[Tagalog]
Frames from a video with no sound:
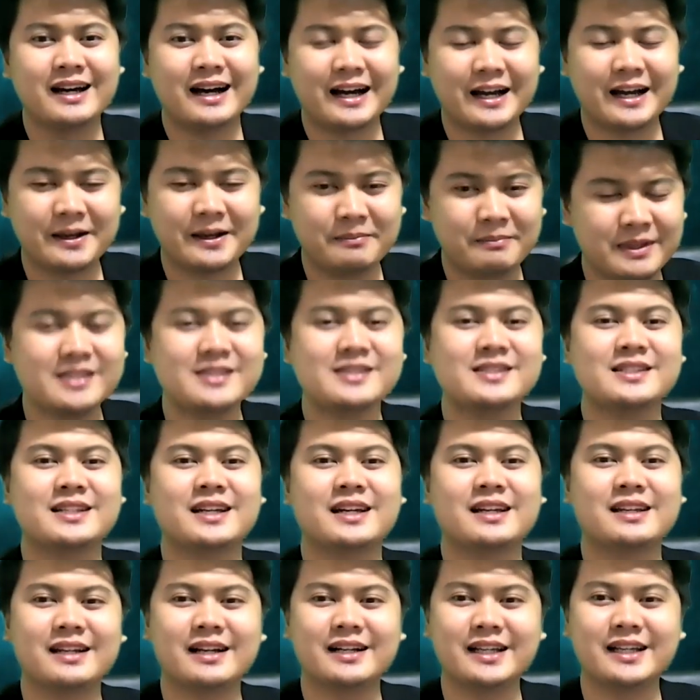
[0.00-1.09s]
ay
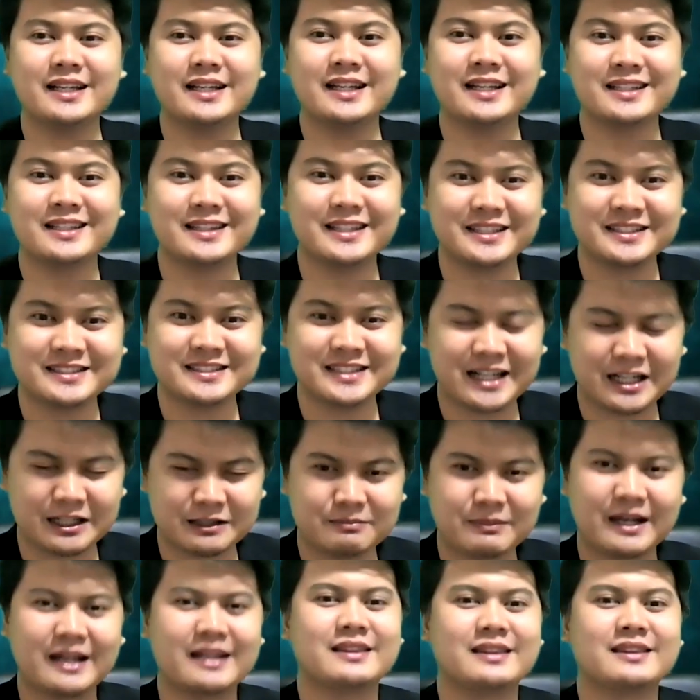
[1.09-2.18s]
minsan nagiging
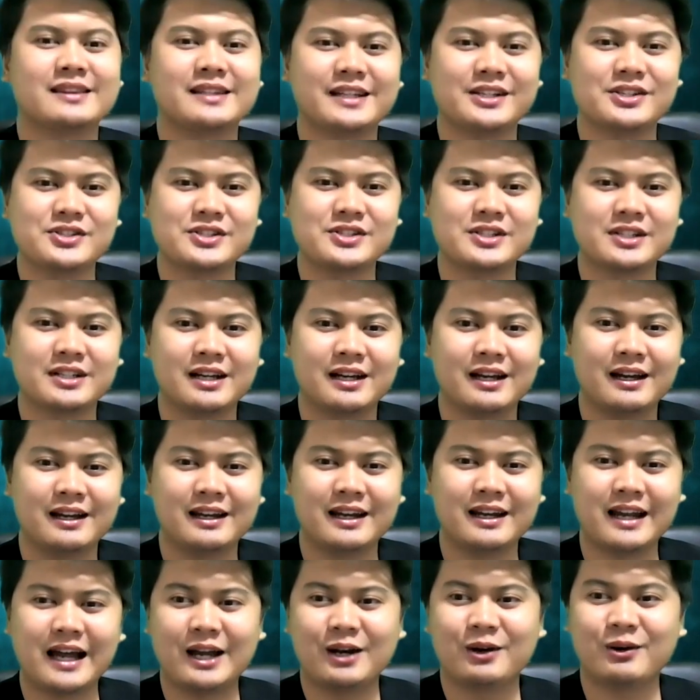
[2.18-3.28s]
disadvantage.
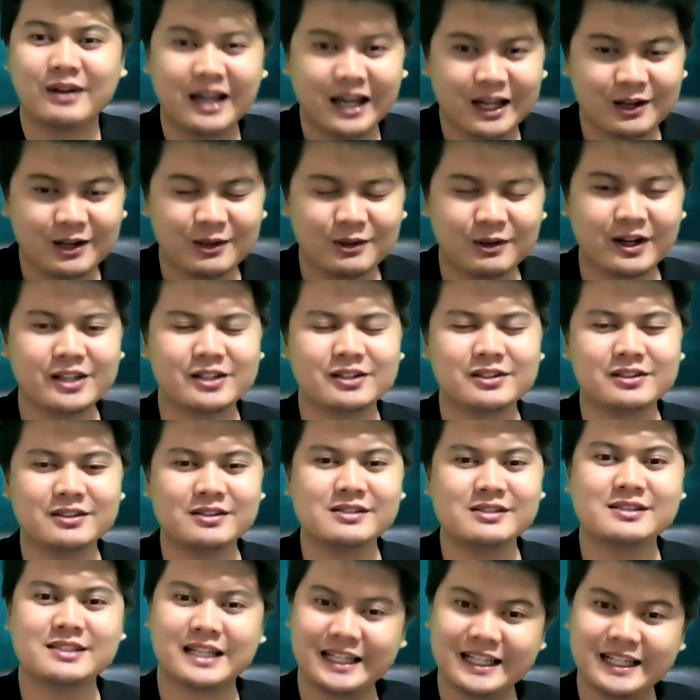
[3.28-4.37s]
Lalong-lalo ngayon
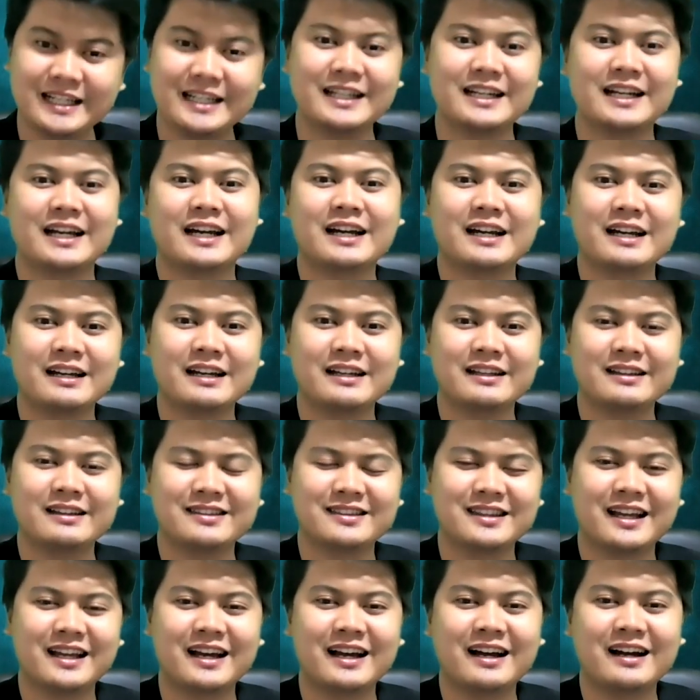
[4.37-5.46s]
sa era
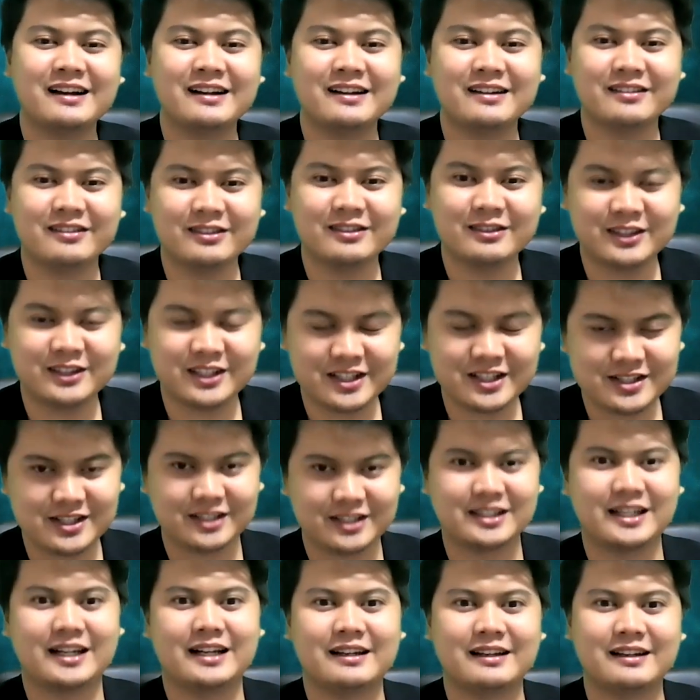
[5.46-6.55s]
ng
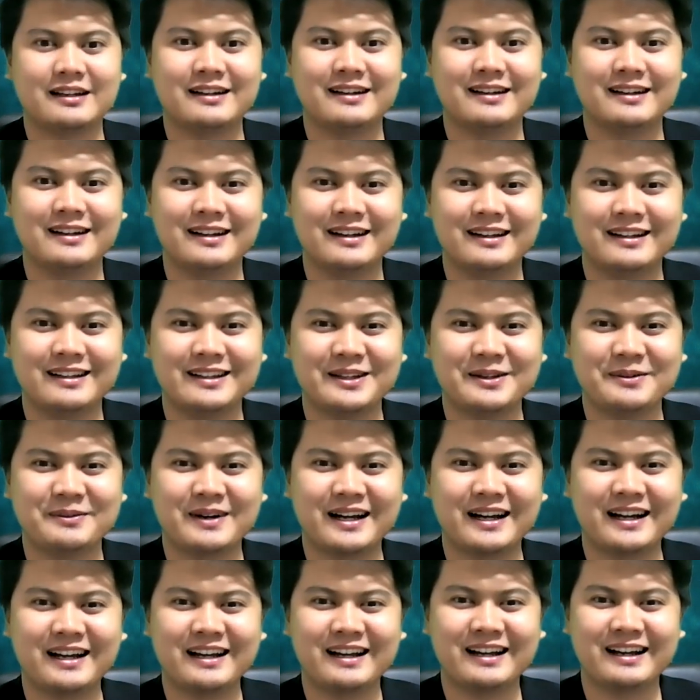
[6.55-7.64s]
digital. Di
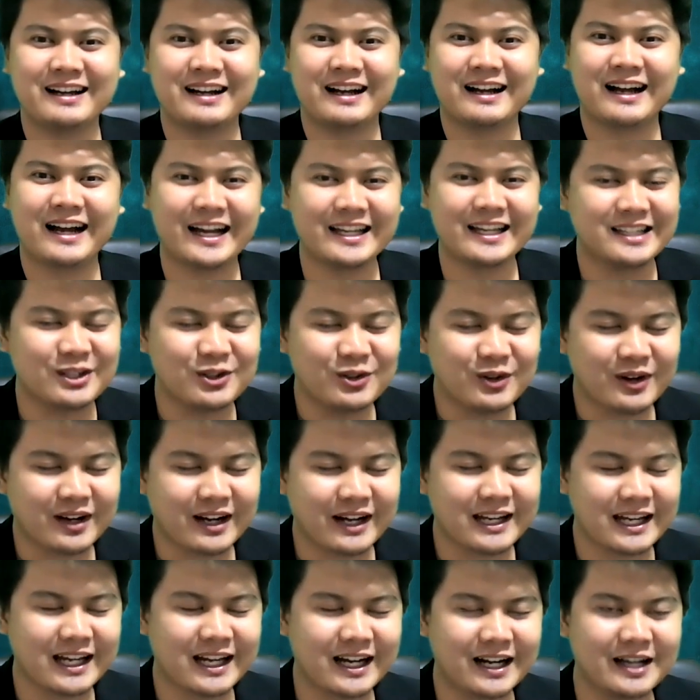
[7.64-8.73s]
ba? Kahit anong
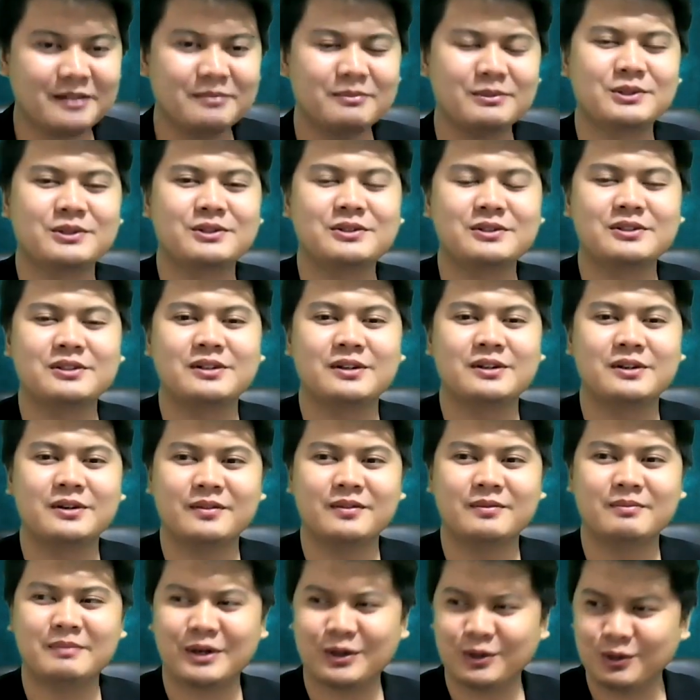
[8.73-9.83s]
kailangan mo,
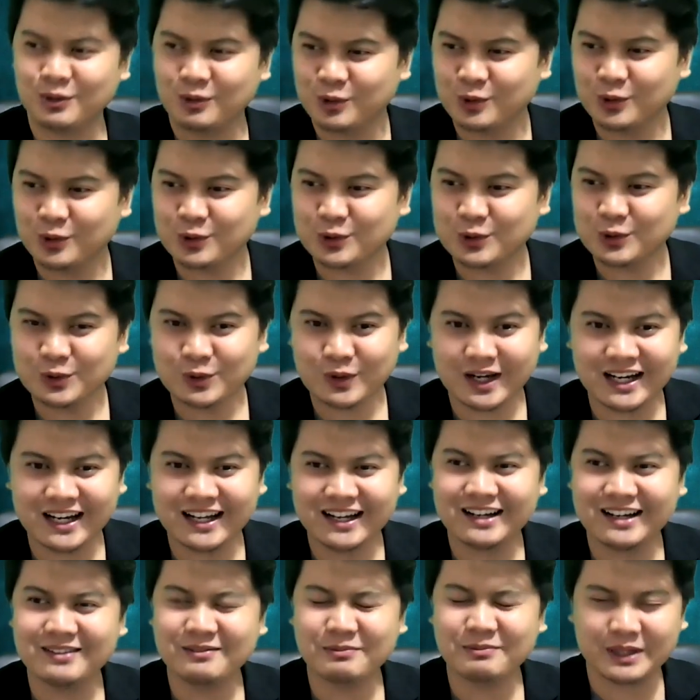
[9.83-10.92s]
magluluto ka
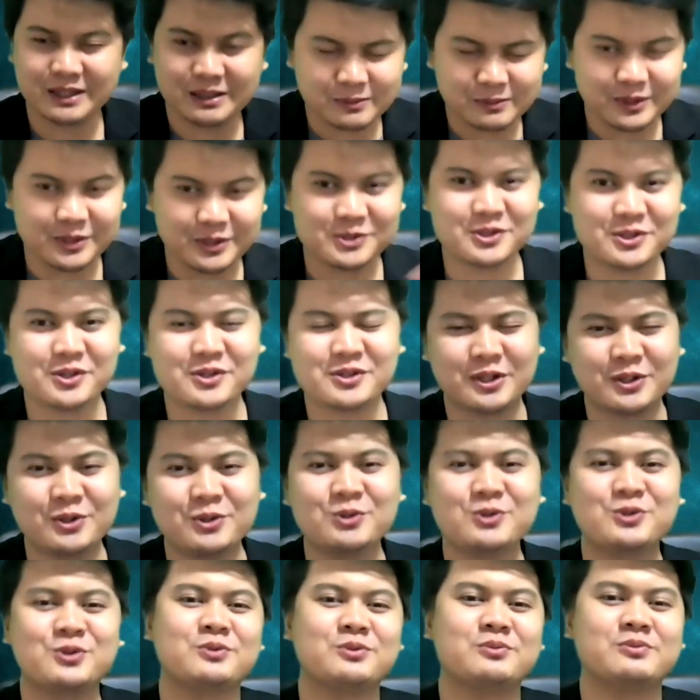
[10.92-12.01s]
lang, pwede mo i-search sa
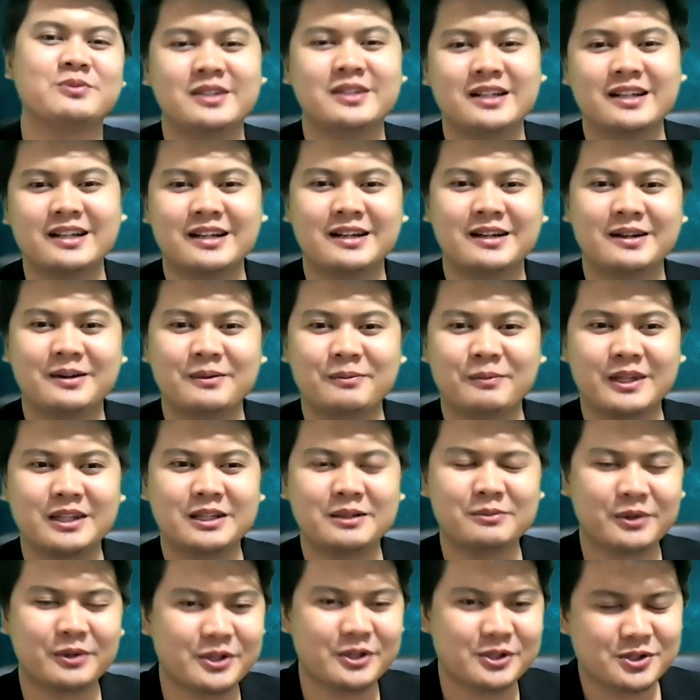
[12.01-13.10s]
YouTube, pwede
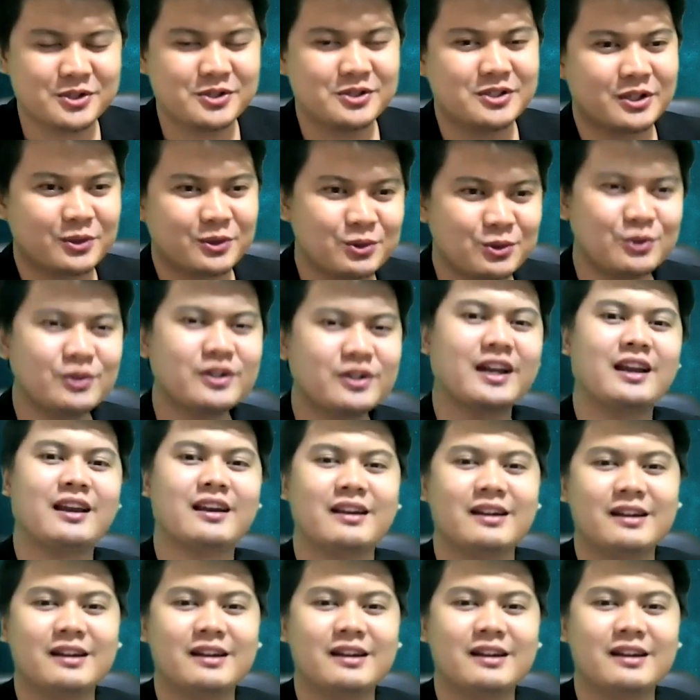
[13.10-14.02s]
mo i-search sa Google.